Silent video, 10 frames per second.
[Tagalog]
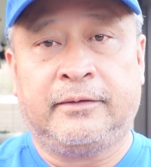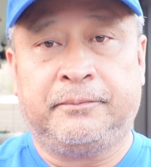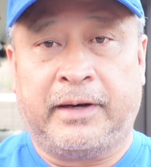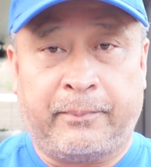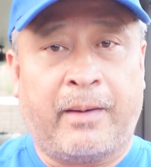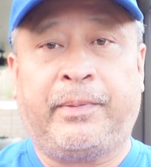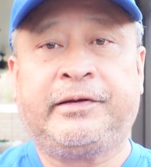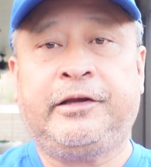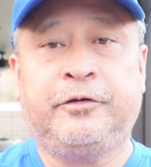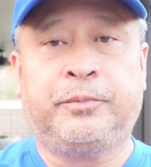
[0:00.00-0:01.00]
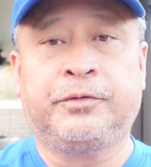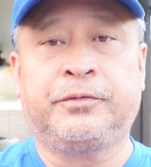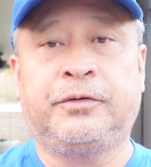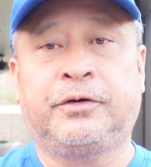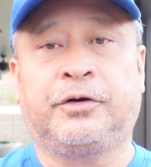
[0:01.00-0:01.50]
Napapansin nyo po
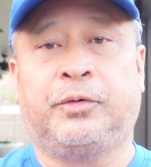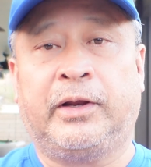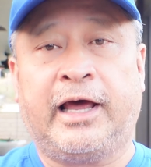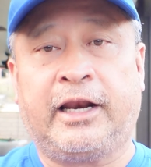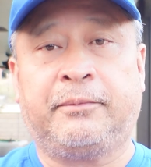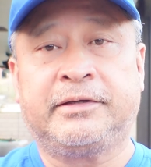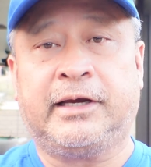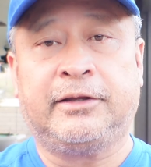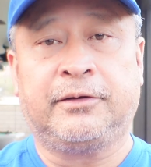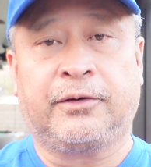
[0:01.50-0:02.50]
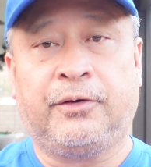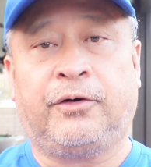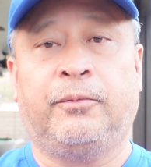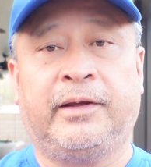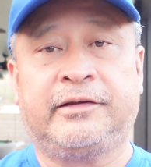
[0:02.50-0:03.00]
siguro, wala nang masyadong
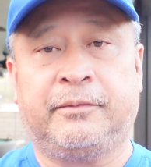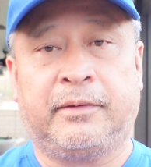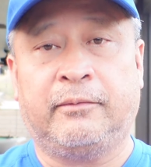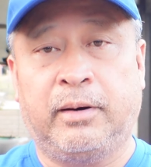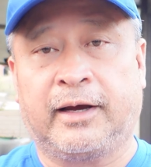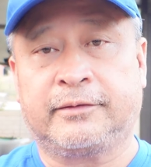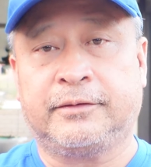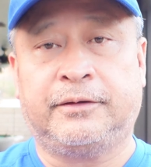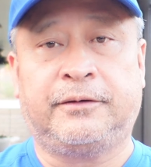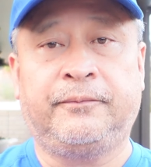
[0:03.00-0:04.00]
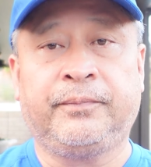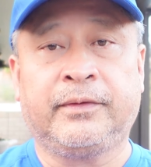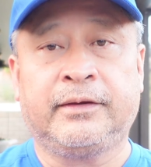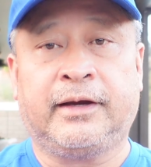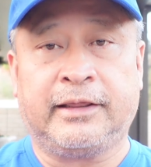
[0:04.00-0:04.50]
nagko-comment sa mga vlogs ko
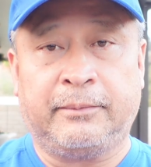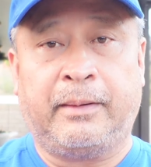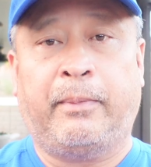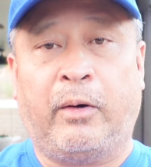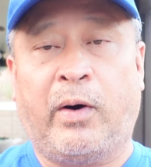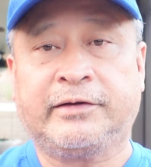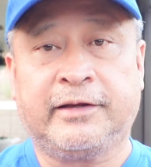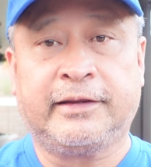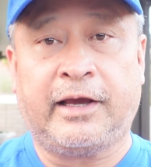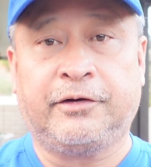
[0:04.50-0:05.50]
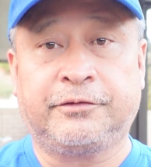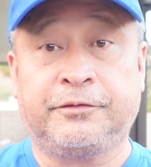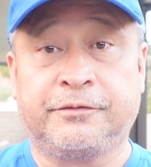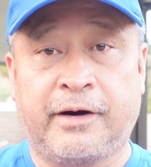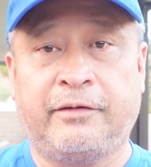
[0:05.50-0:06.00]
at nababawasan tayo ng
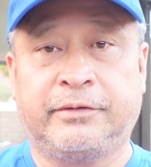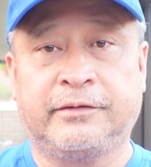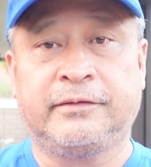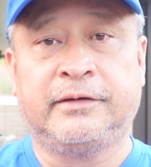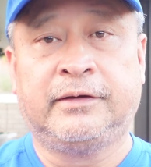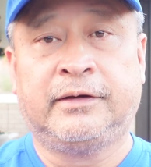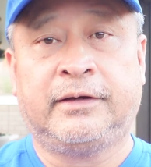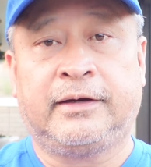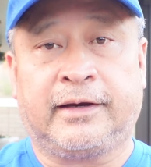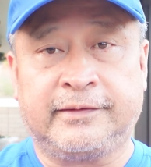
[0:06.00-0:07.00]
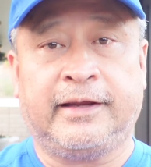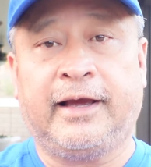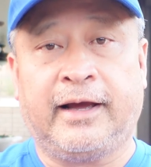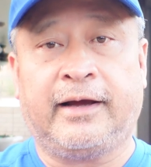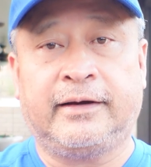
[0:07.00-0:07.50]
subscribers kasi
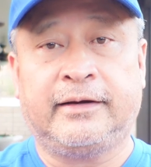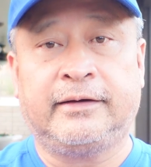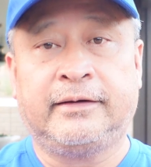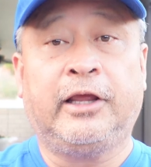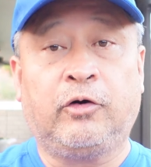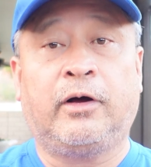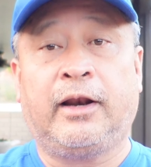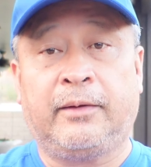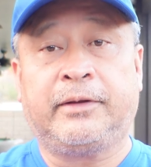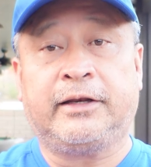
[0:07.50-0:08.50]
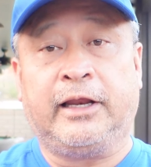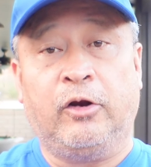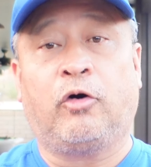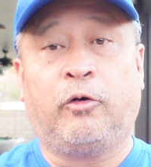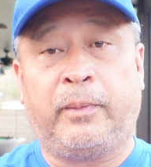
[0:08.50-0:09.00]
nga hindi ko alam na
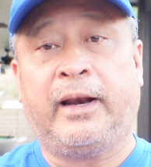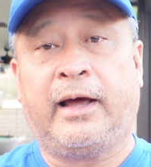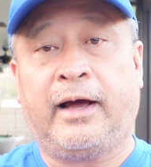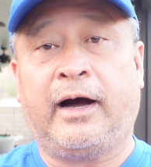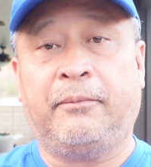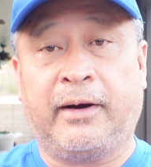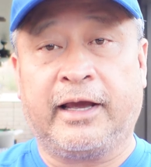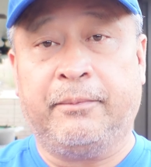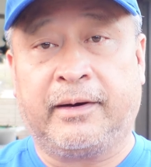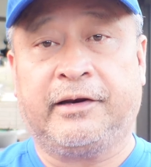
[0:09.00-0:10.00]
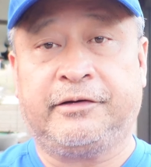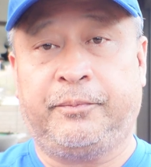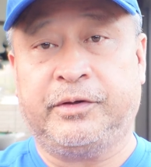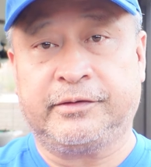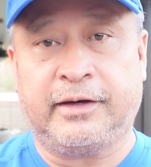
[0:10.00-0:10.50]
niloko pala ang mga ibang
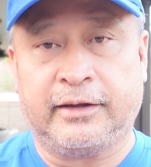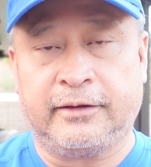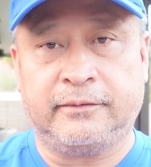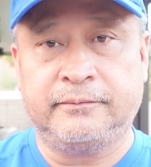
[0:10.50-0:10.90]
recipients natin.